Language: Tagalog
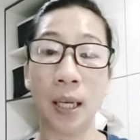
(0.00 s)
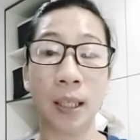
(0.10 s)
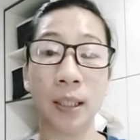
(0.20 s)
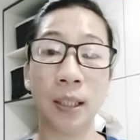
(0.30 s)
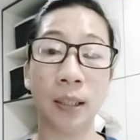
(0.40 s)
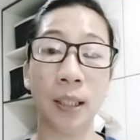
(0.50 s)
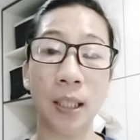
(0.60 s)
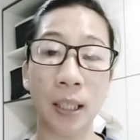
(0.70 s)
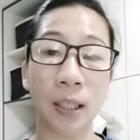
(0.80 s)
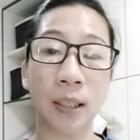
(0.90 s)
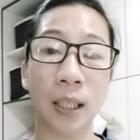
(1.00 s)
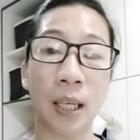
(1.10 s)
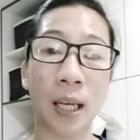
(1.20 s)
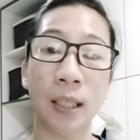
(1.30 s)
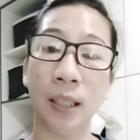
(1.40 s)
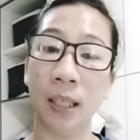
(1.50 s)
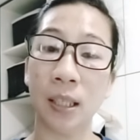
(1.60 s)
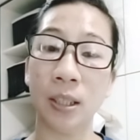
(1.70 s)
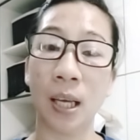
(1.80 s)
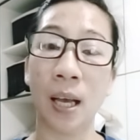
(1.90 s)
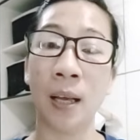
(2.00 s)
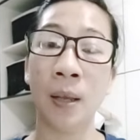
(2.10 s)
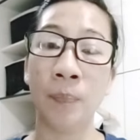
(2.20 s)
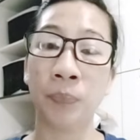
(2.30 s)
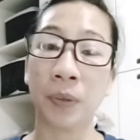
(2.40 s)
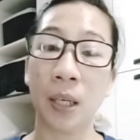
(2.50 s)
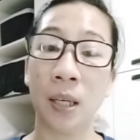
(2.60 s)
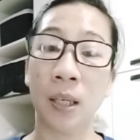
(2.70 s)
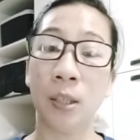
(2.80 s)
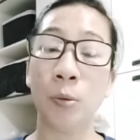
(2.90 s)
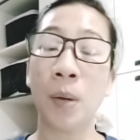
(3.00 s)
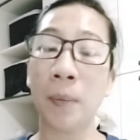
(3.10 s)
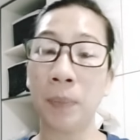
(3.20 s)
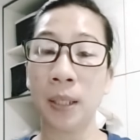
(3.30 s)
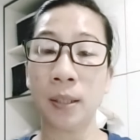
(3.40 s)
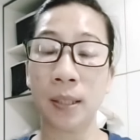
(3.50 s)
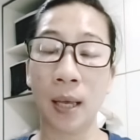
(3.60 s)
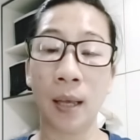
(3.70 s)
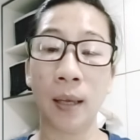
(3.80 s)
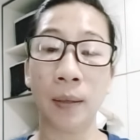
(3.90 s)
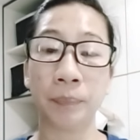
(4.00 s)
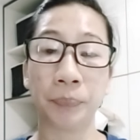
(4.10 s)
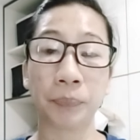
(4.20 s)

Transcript: ang kanyang ticket kaya hindi na siya uh, lumapit sa